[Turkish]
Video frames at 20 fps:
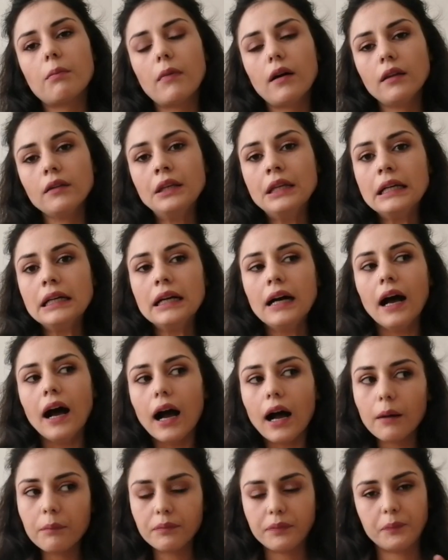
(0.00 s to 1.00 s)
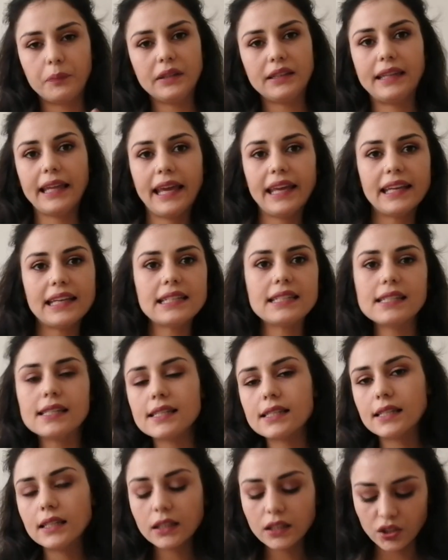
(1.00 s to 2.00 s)
zaman hem bir
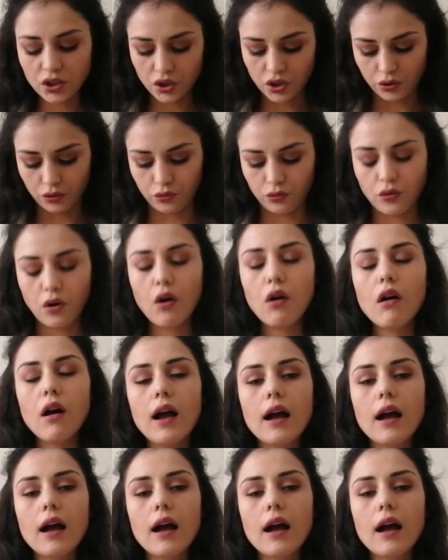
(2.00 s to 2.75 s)
dengesizlik yaşanıyor